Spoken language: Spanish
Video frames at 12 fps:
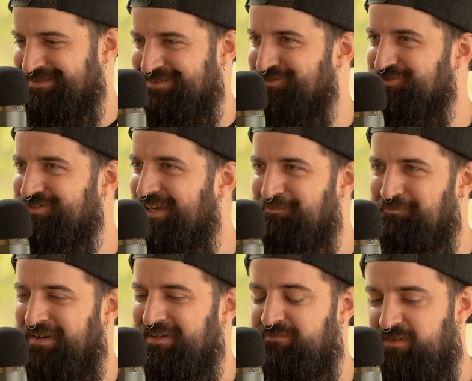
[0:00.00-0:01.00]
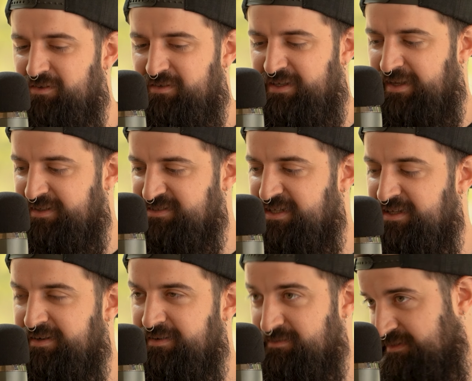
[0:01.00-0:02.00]
eso está magnífico y hay que
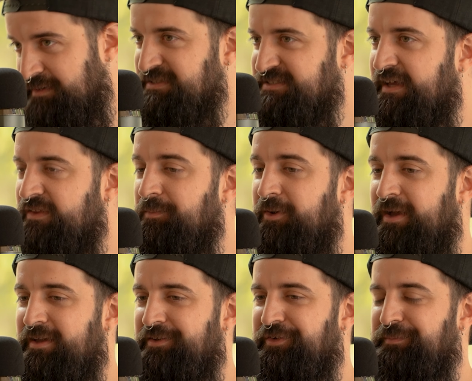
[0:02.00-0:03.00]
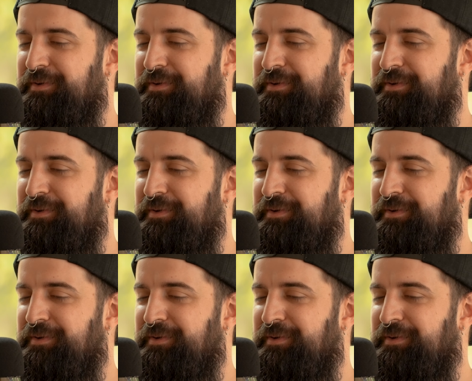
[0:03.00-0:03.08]
seguir investigando por ahí, ¿no?